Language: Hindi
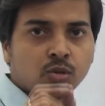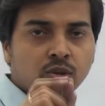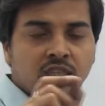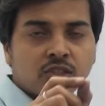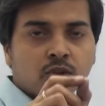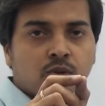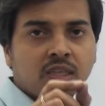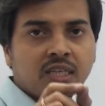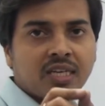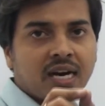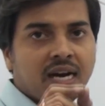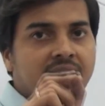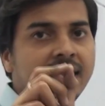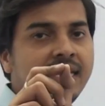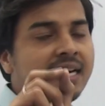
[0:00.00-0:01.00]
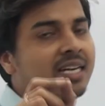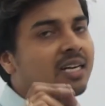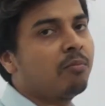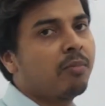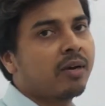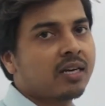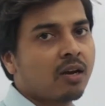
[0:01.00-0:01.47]
शुद्धि शुद्धि का एक
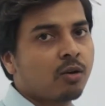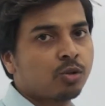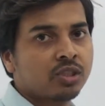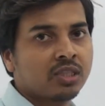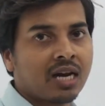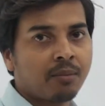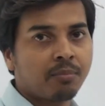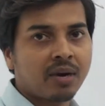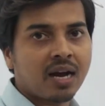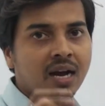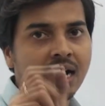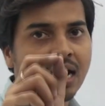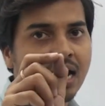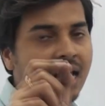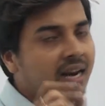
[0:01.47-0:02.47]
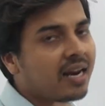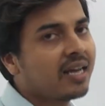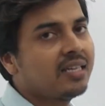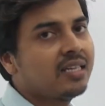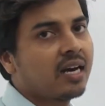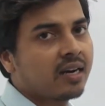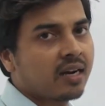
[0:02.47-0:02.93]
नंबर का क्वेश्चन आपका आना
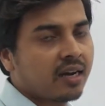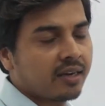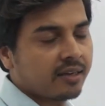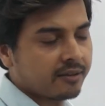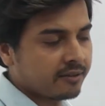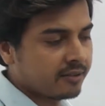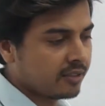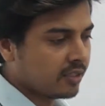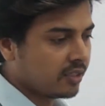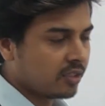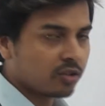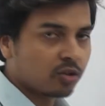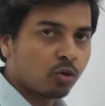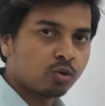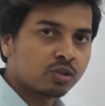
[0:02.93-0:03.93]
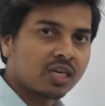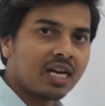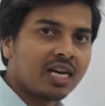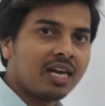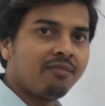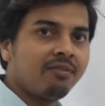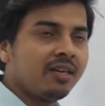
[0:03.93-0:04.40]
ही आना है तो उसके
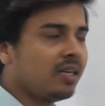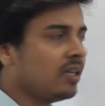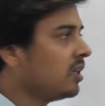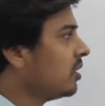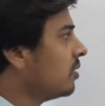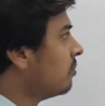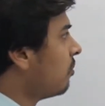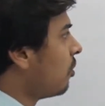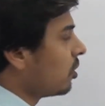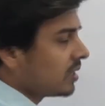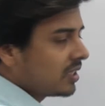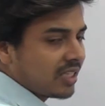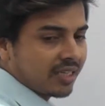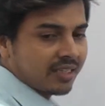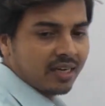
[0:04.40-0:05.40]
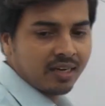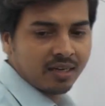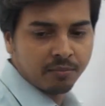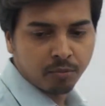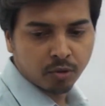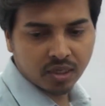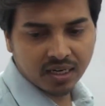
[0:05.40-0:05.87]
लिए भी बहुत ही ज़्यादा
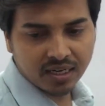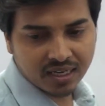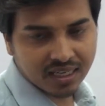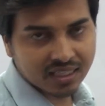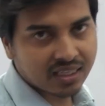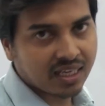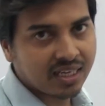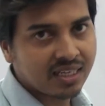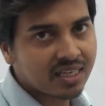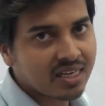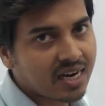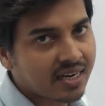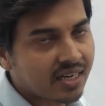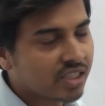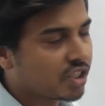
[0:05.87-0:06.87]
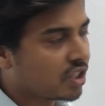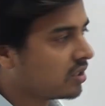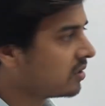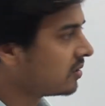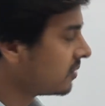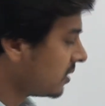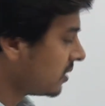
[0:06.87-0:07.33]
इंपोर्टेंट रहते हैं ये कारक चिन्ह